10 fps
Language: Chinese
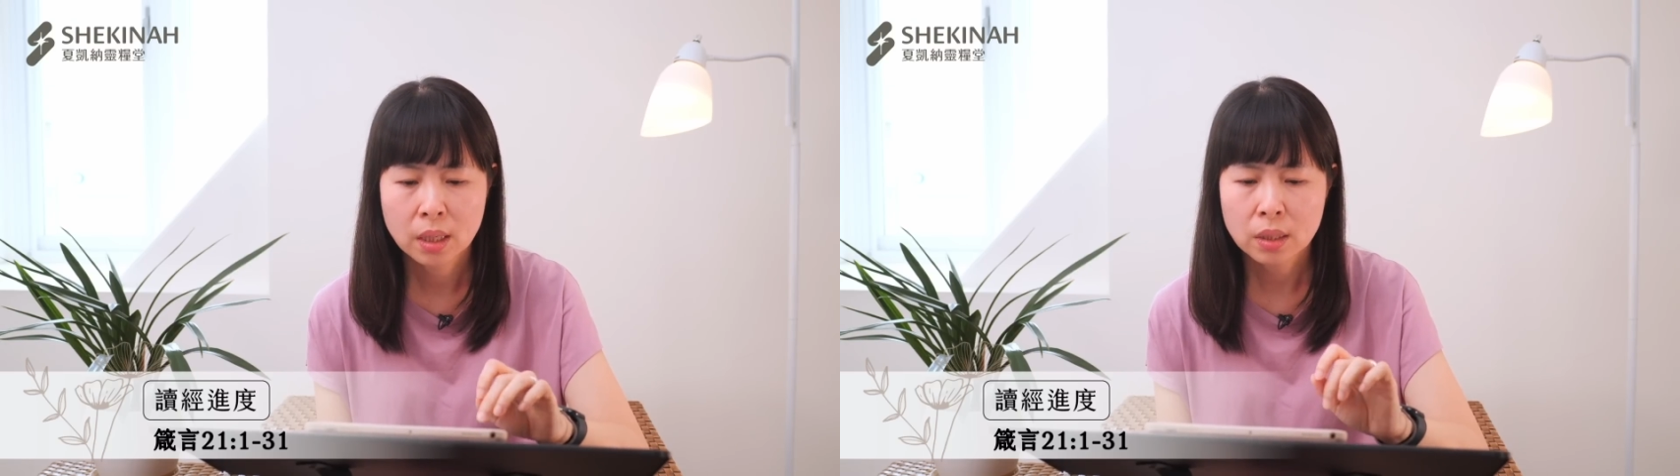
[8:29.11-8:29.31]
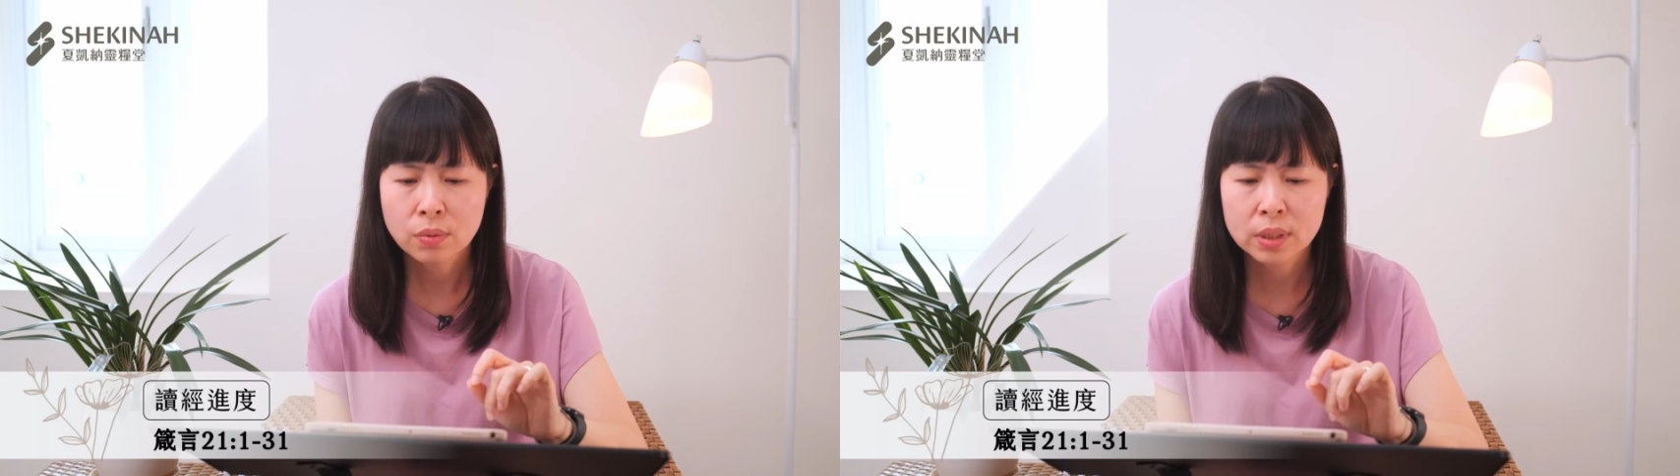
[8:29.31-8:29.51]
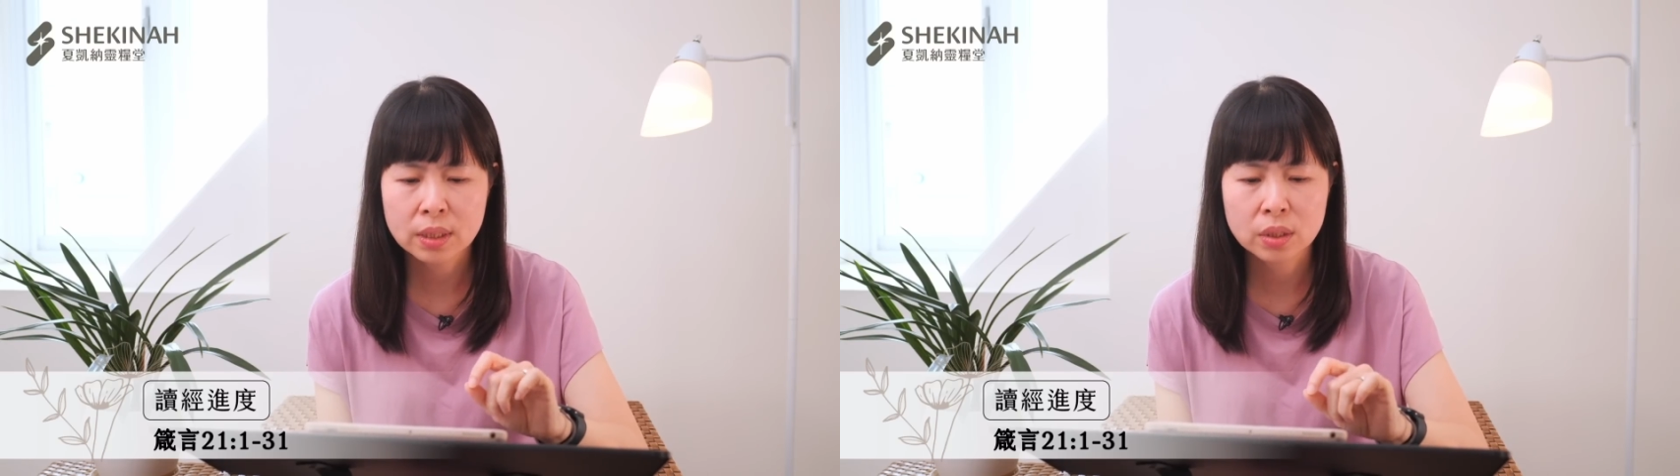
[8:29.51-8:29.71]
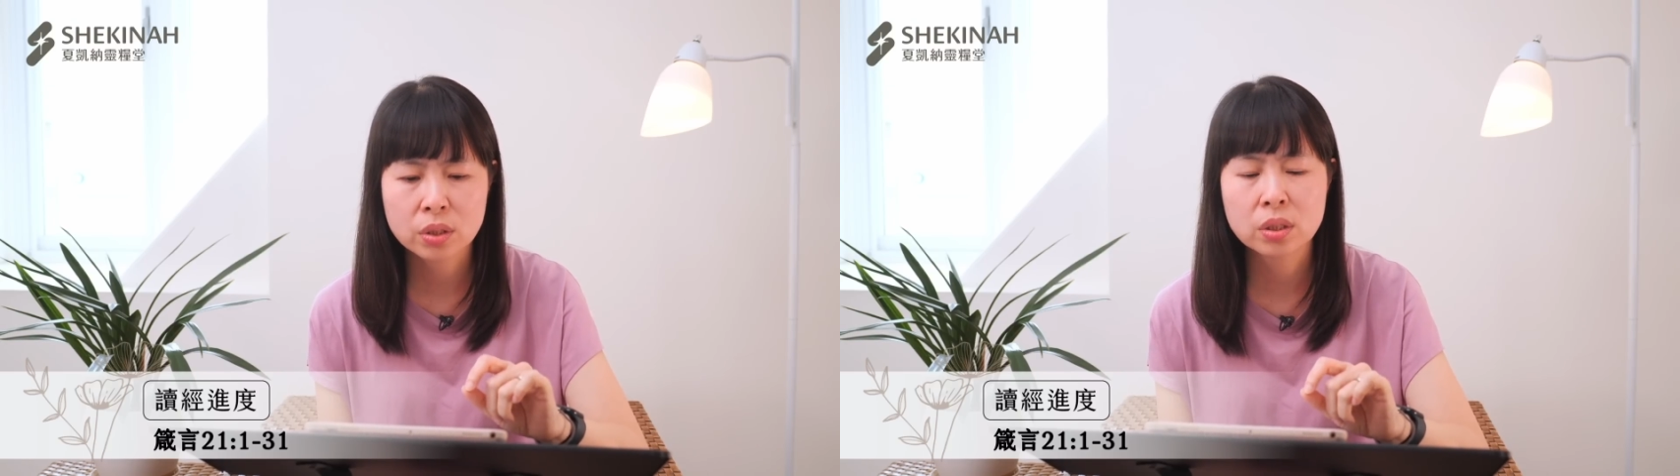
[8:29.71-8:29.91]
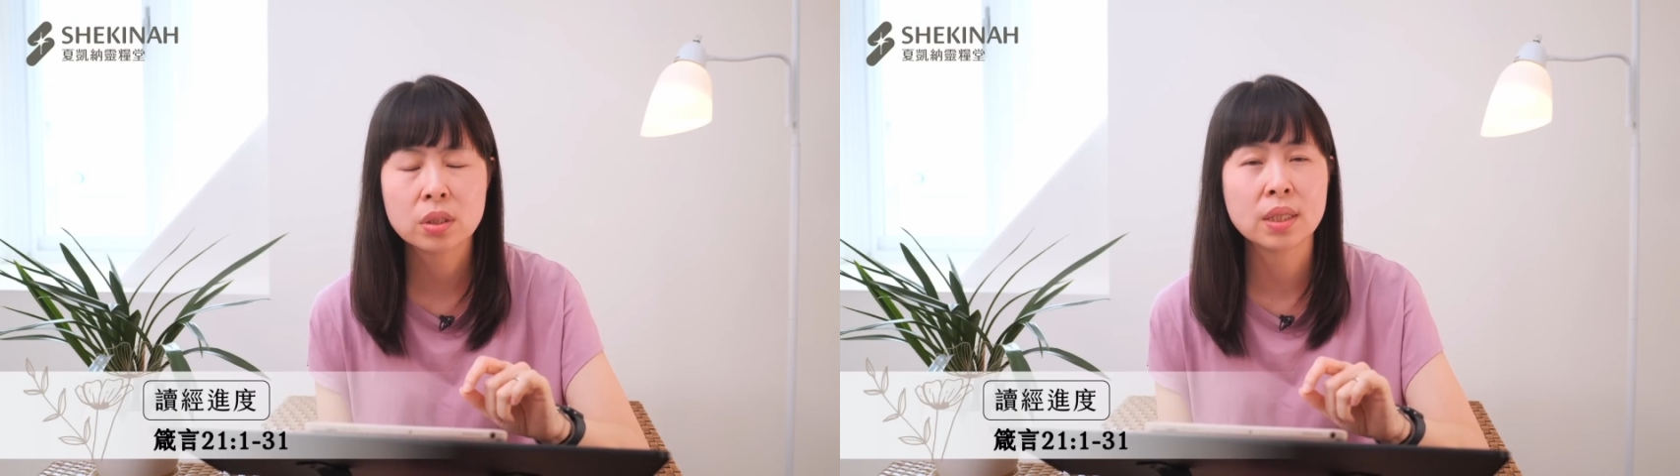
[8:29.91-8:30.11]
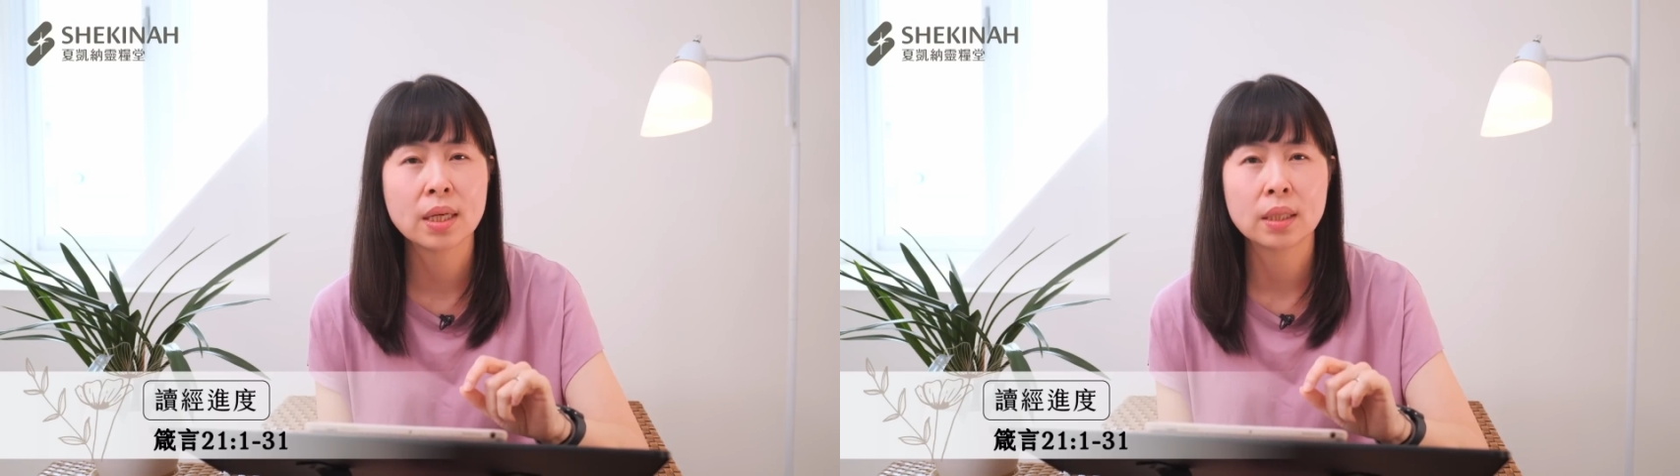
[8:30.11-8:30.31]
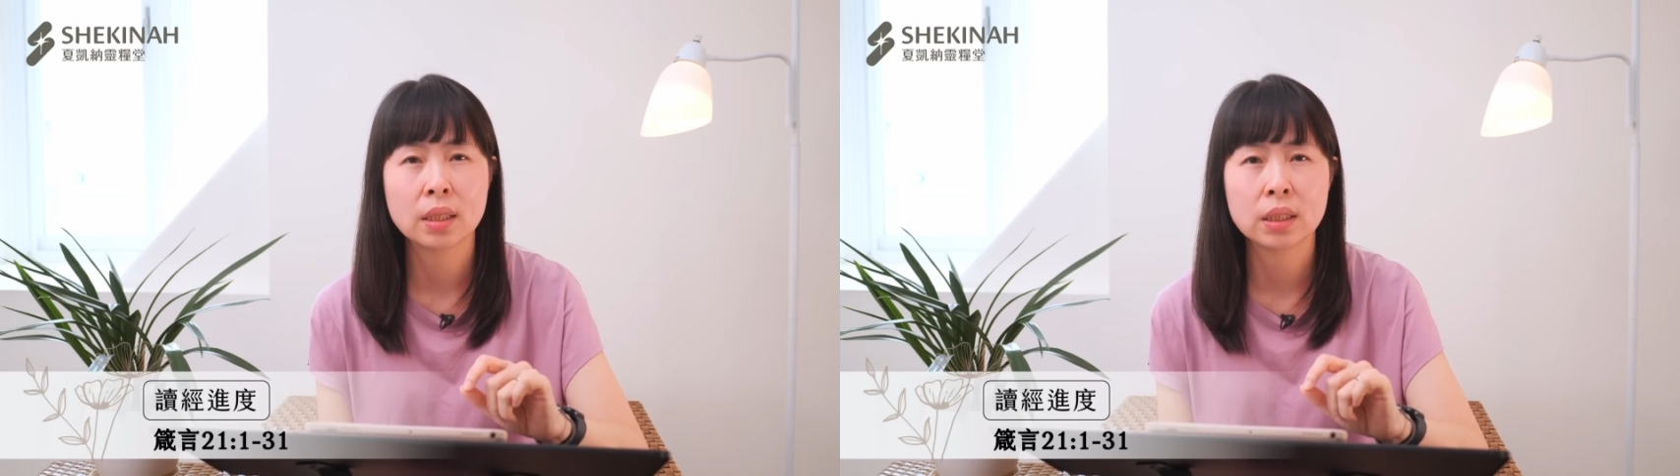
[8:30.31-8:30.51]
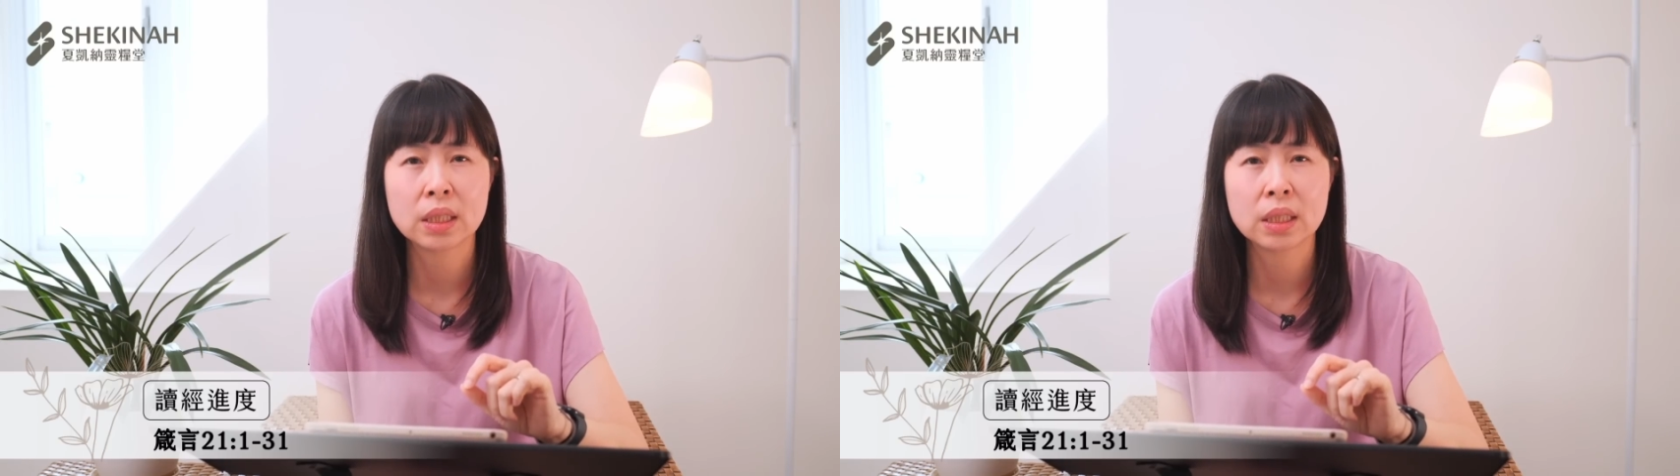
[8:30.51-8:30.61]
因为这个世界呢，